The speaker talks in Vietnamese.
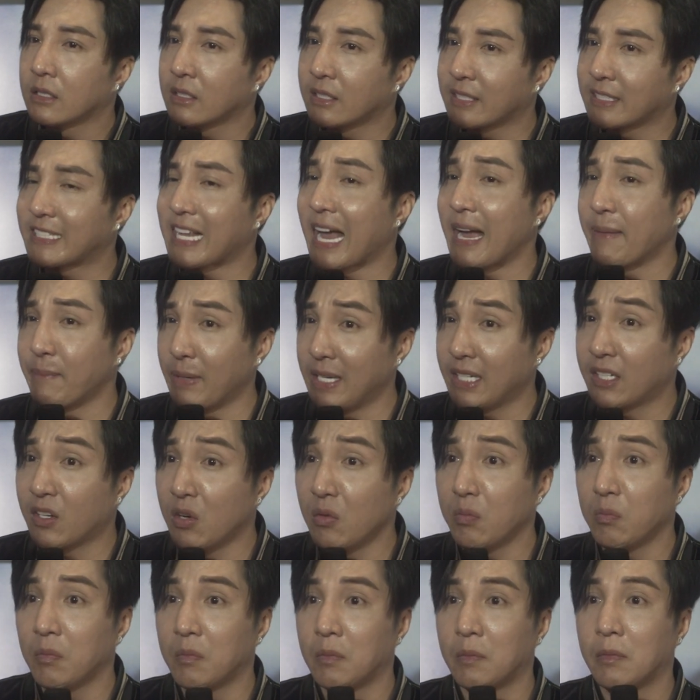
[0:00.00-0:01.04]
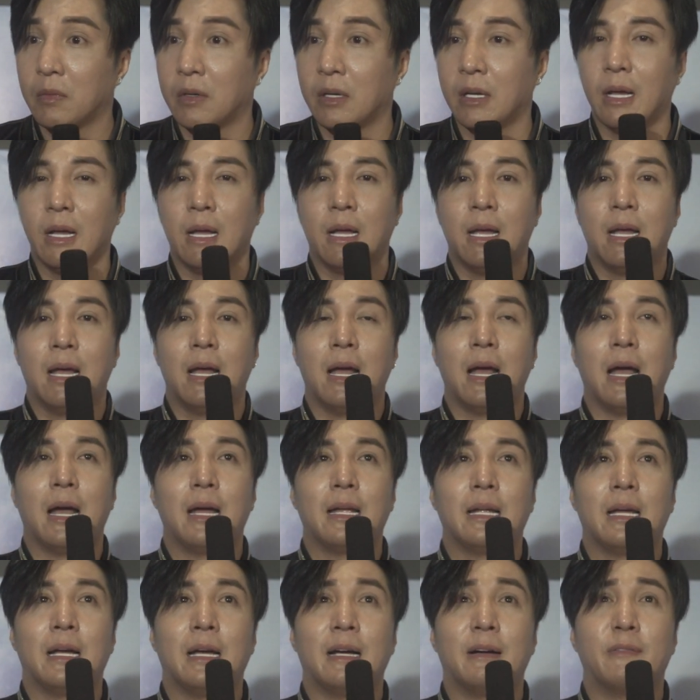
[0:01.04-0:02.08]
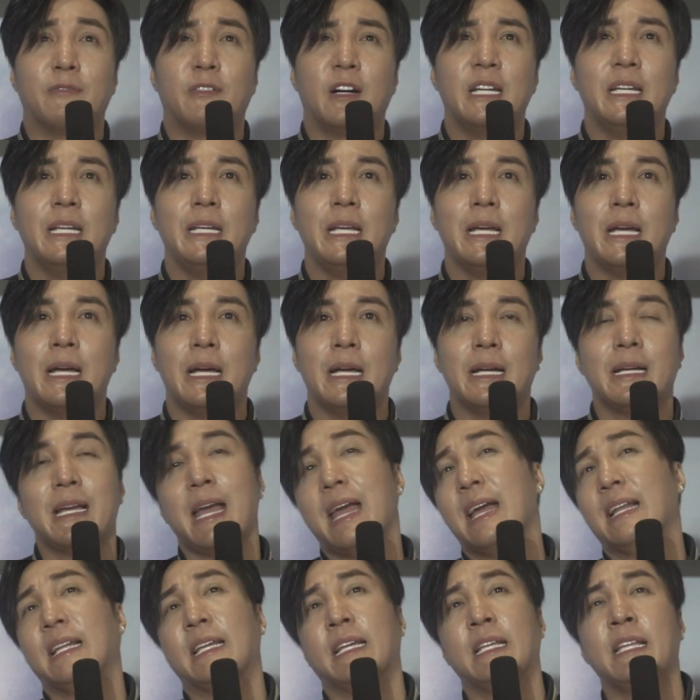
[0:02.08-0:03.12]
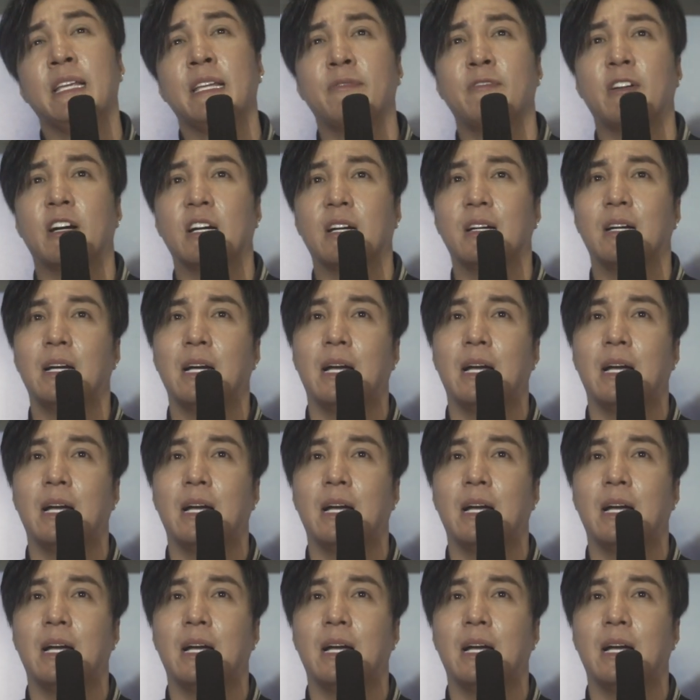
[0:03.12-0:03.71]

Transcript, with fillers: Simon Khúc. Với Khang thì cái nhân vật